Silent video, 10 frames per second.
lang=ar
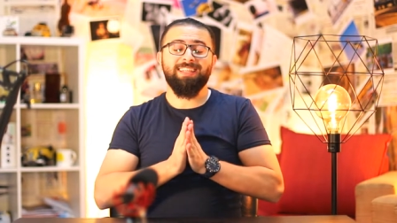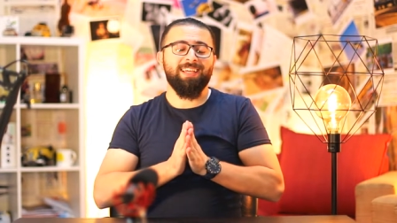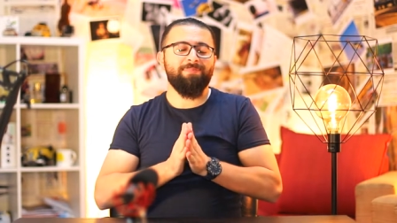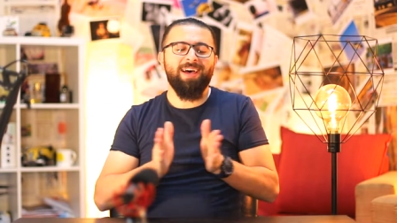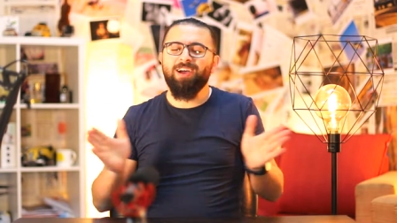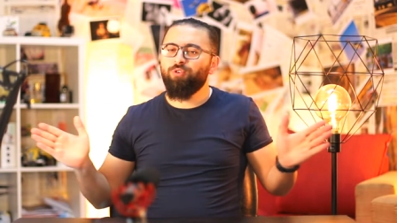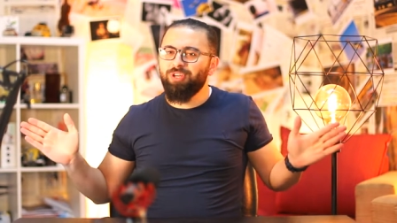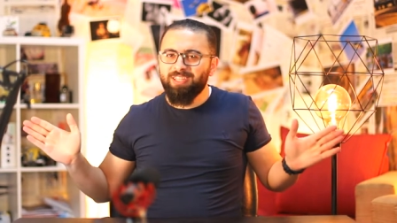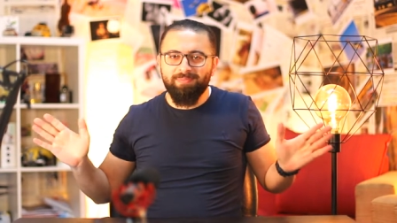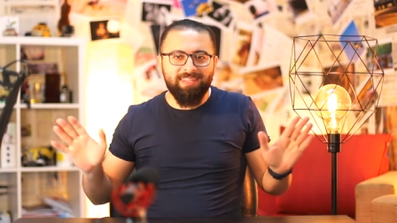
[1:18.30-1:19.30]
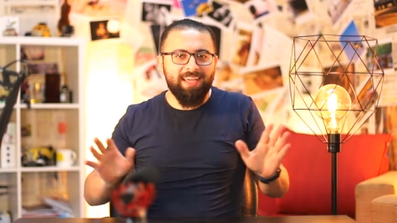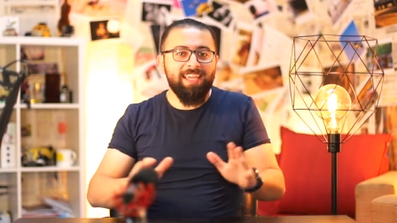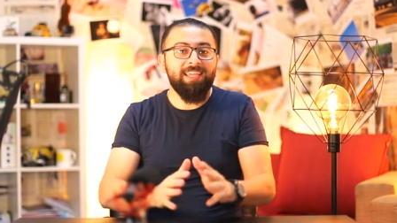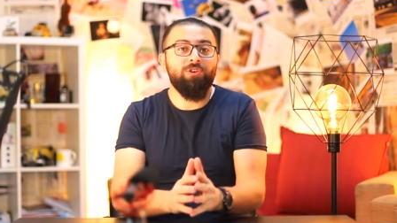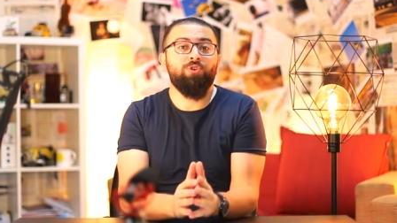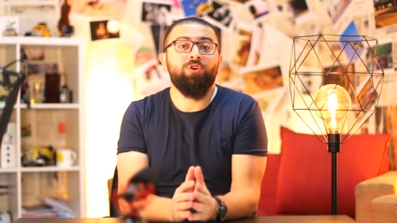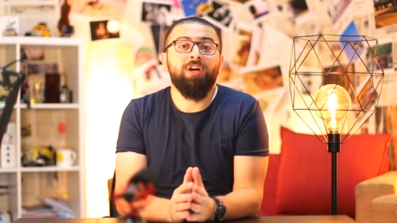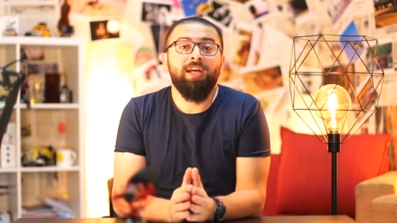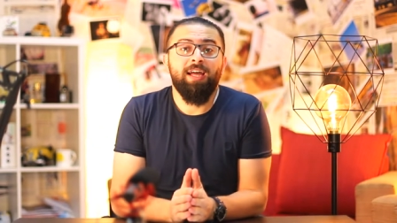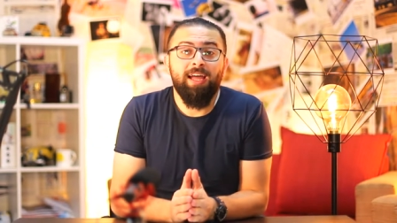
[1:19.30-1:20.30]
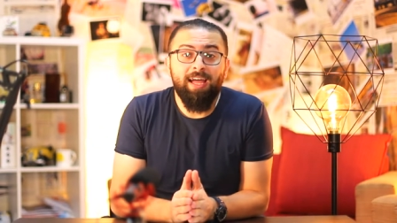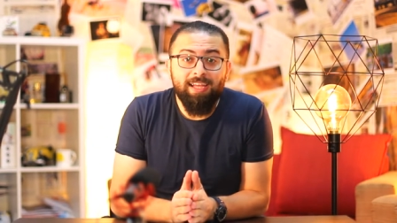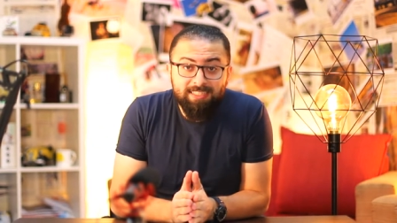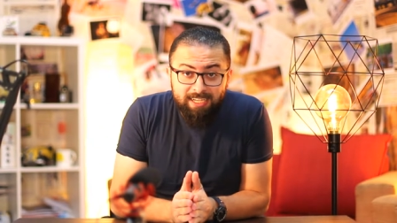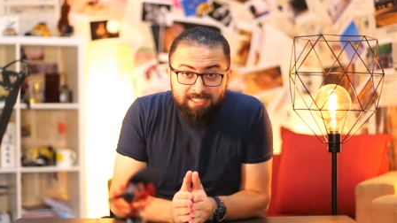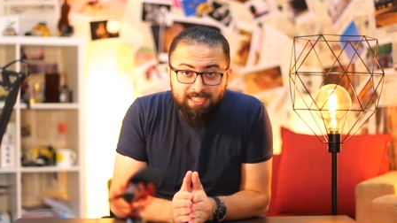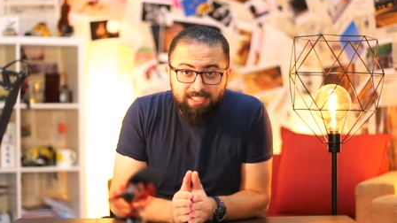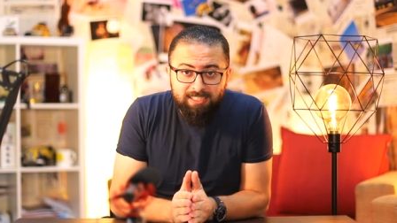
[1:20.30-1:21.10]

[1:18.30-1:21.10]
انت ما كنت متخيله اساسا